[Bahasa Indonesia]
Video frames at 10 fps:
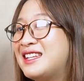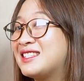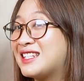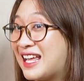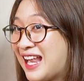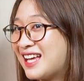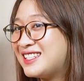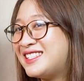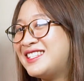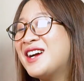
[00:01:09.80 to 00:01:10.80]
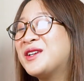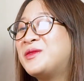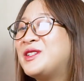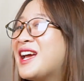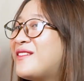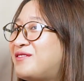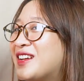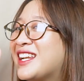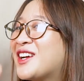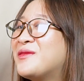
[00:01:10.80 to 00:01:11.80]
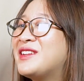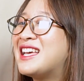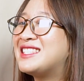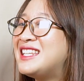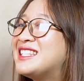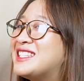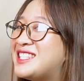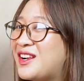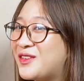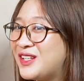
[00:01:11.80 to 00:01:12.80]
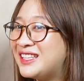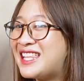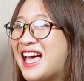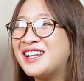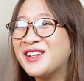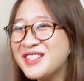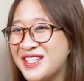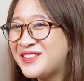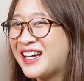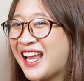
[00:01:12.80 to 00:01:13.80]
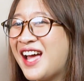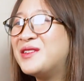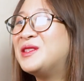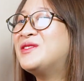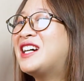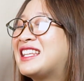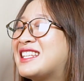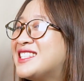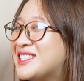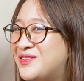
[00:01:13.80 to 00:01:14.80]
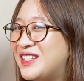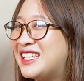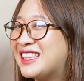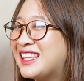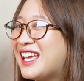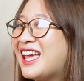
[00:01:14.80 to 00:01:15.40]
Dan sekarang di sini aku punya 4 rekomendasi essential oil dari Rosevara untuk mengatasi sembelit.